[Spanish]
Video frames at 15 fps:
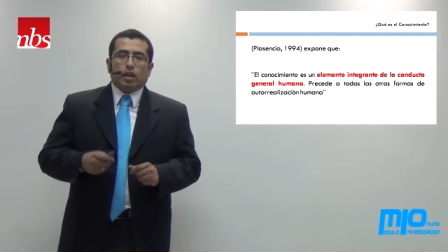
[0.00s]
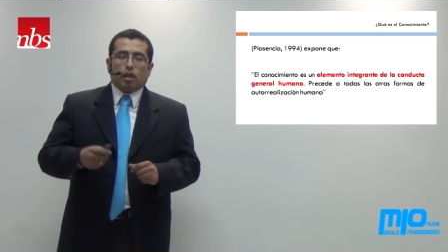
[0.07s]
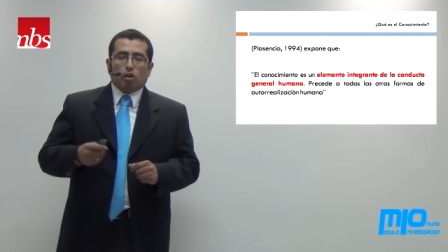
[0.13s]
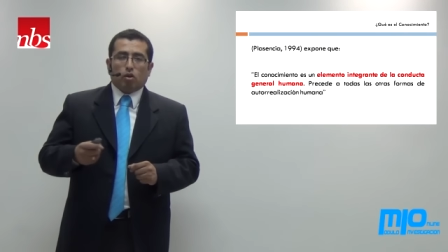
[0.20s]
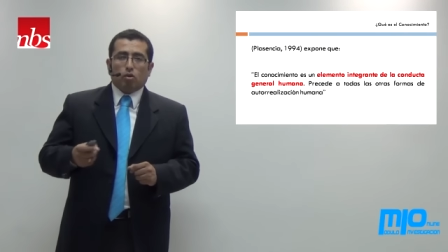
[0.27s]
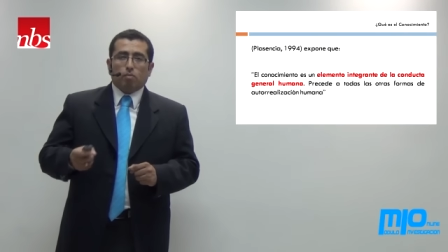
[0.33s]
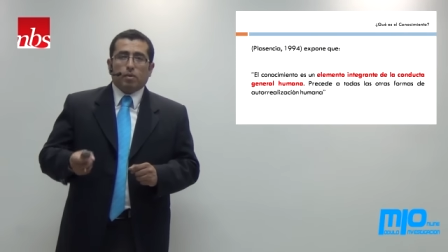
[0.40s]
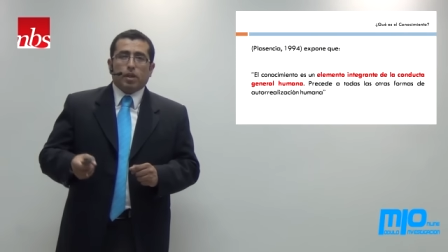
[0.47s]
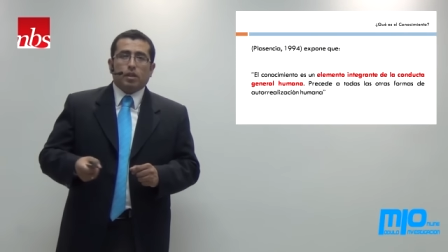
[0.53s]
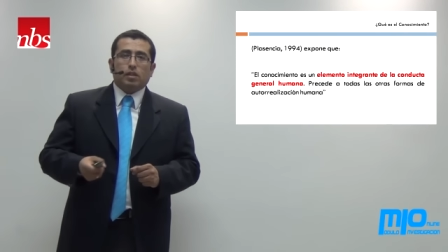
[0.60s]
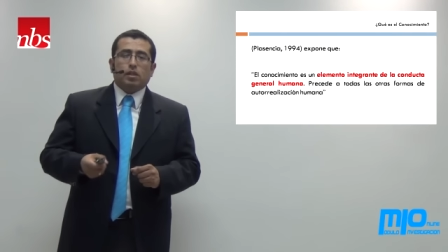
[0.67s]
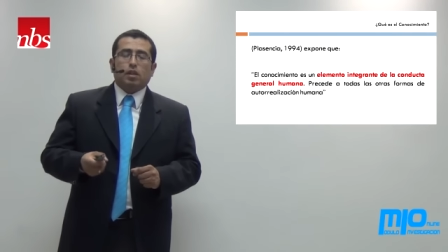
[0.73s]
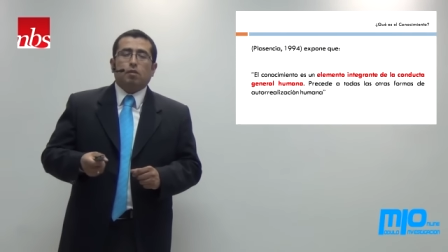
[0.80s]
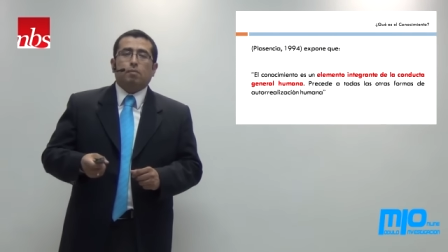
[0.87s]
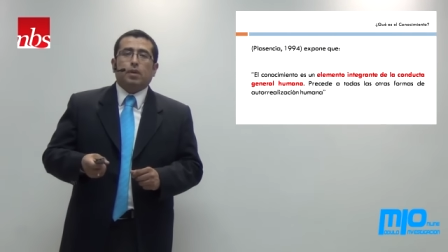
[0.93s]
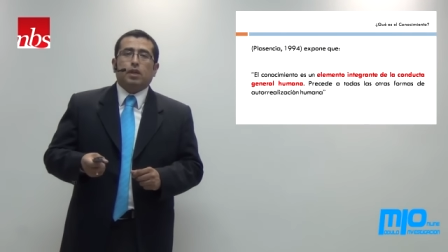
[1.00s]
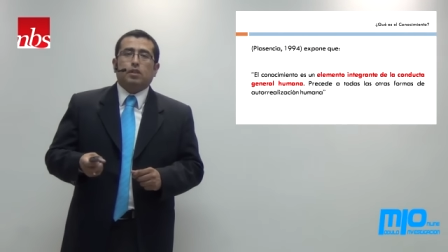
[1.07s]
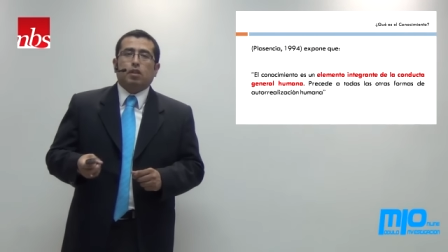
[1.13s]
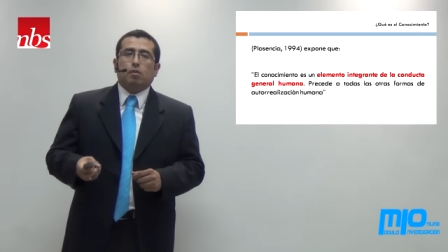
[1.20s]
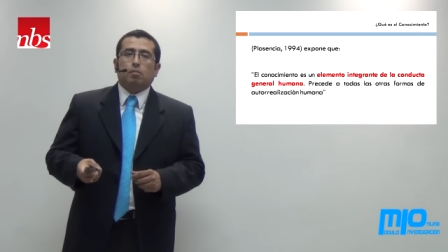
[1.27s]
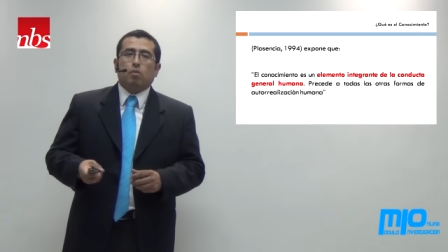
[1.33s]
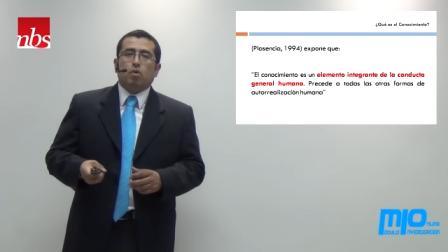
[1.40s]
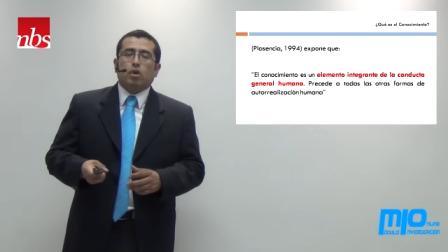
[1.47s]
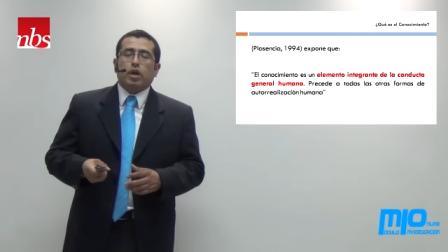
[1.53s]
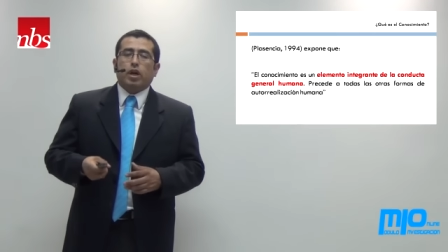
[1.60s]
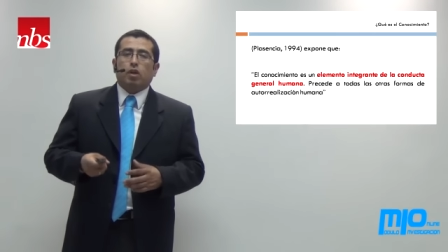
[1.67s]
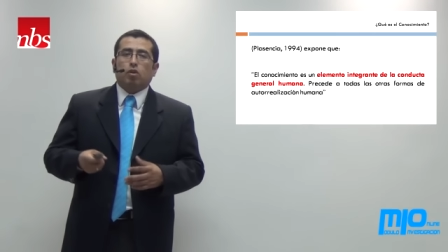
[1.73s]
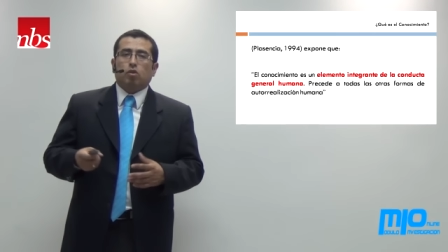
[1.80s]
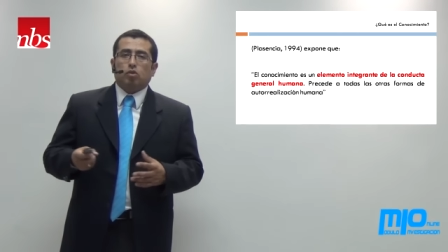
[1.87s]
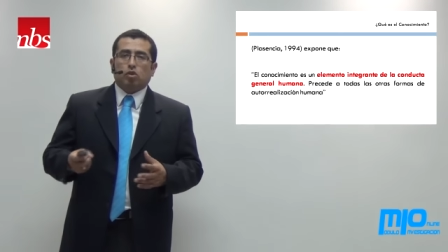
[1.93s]
El hombre siempre está en busca
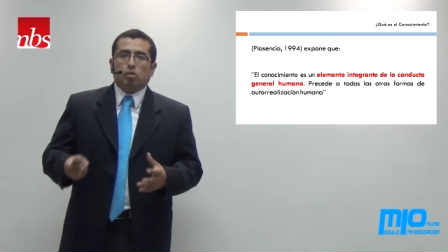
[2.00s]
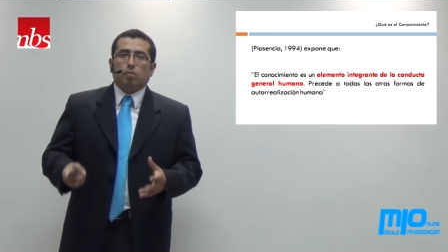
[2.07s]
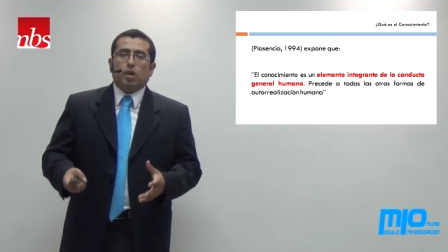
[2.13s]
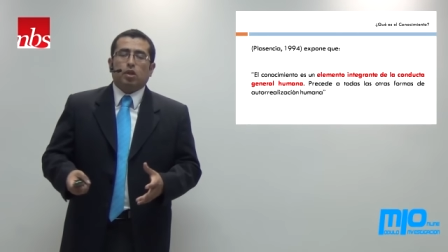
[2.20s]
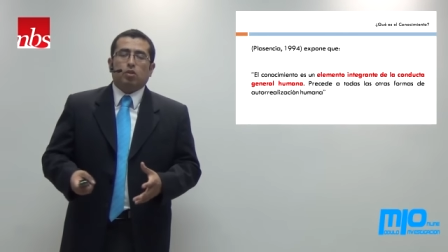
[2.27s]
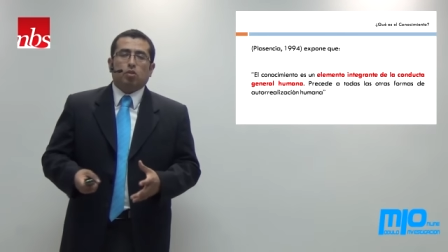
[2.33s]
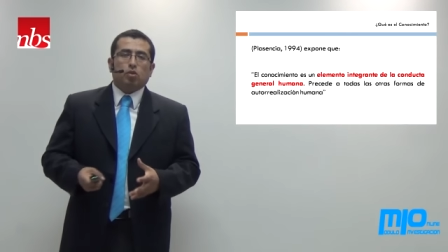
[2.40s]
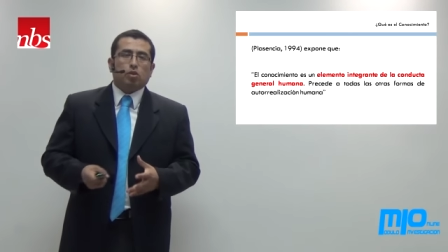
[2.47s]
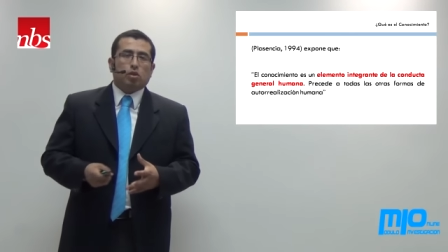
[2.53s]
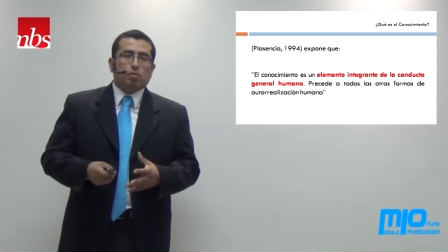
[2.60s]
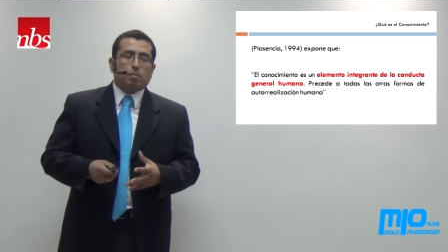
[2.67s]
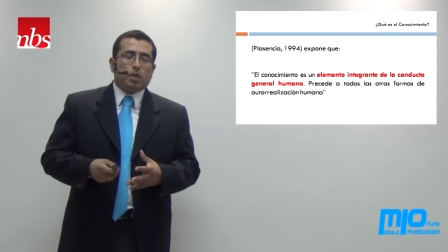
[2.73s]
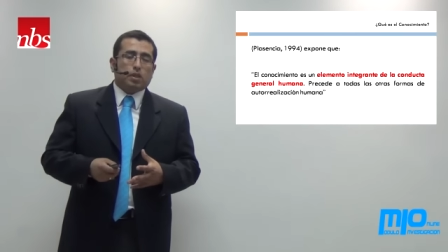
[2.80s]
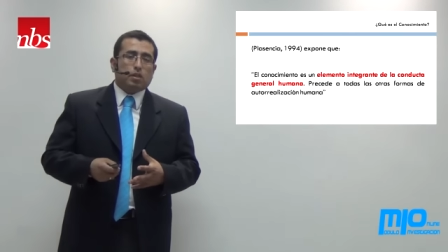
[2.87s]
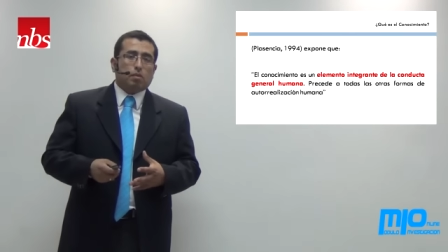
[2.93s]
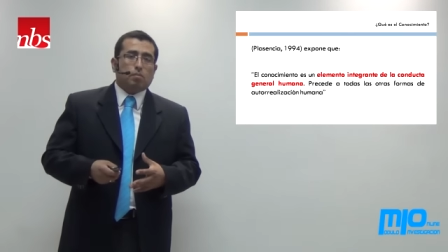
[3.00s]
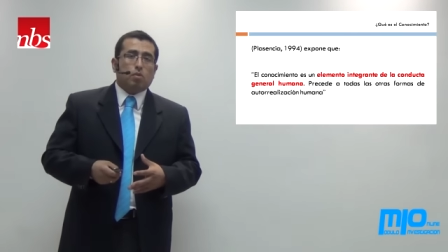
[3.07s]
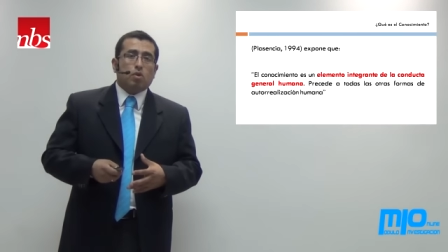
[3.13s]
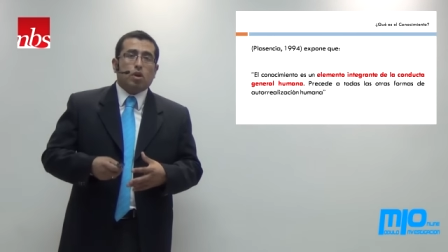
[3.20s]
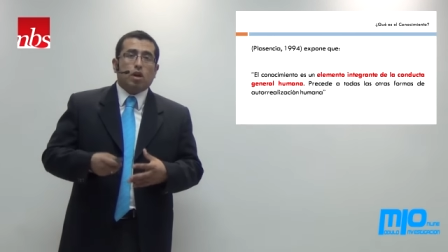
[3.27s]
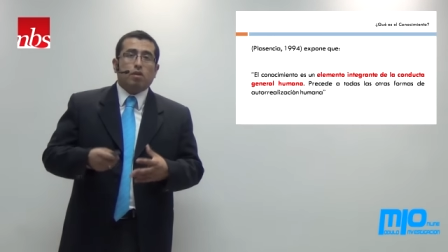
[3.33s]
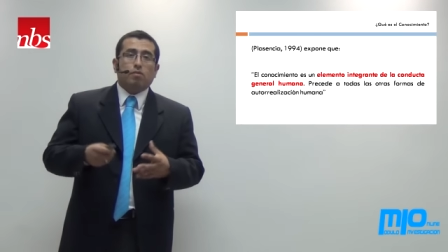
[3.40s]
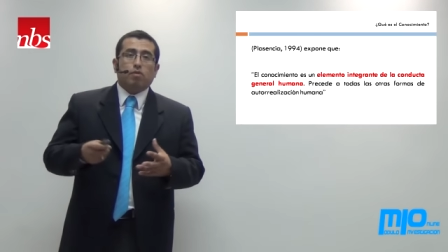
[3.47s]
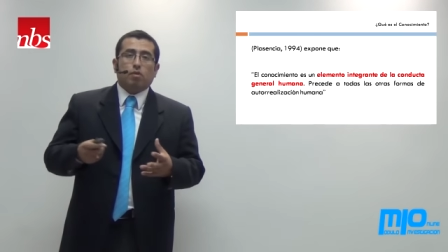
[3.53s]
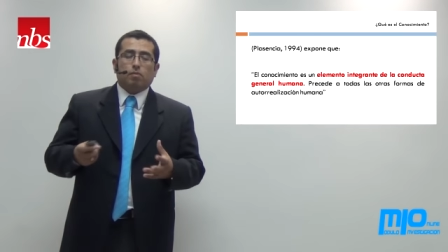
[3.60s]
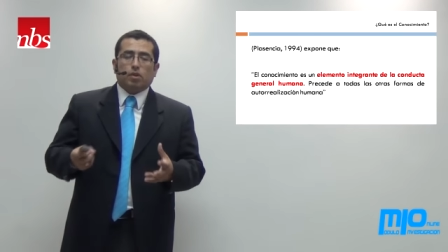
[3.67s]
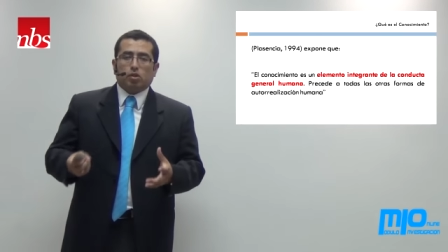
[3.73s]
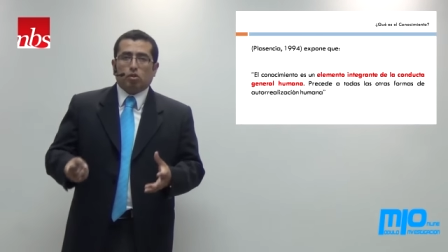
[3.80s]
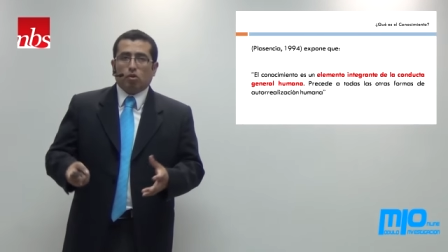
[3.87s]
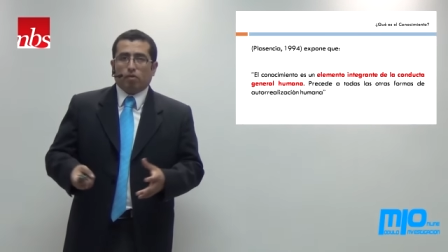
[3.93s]
de conocimiento, siempre está en busca de
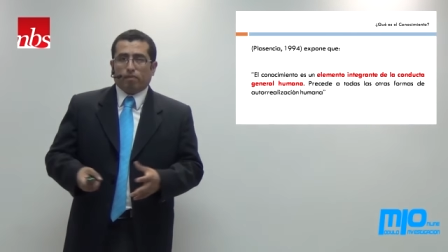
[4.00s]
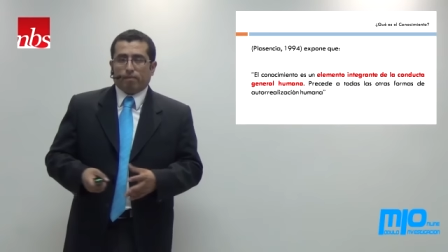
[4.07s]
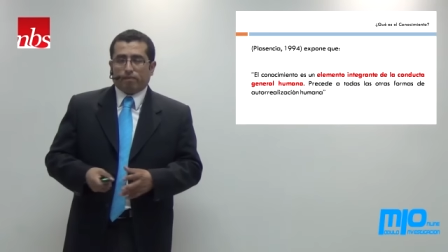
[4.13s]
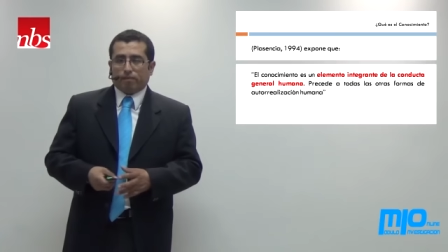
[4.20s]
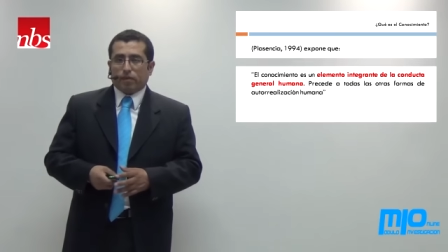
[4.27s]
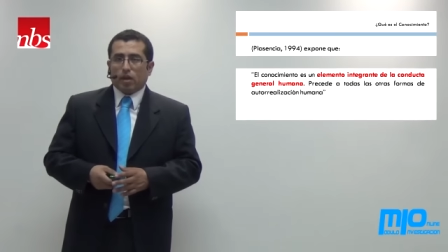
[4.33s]
información